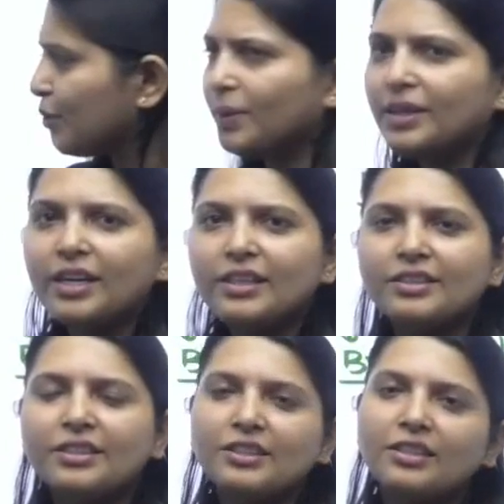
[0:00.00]
तो भैया
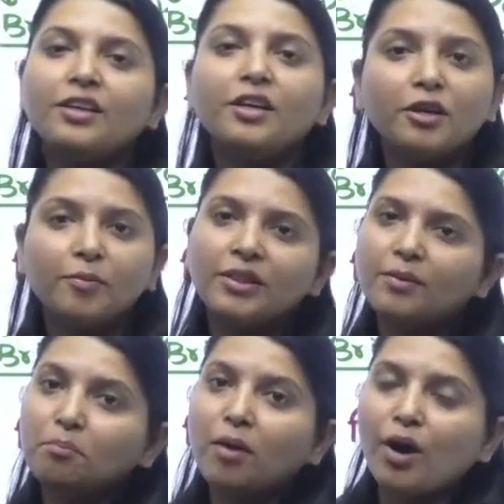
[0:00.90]
इसके सिगरेट में
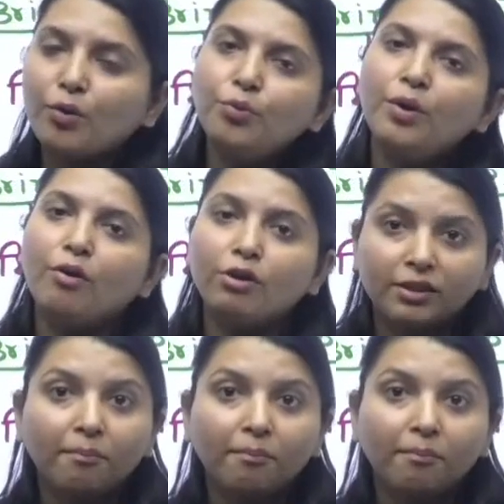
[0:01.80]
तंबाकू है और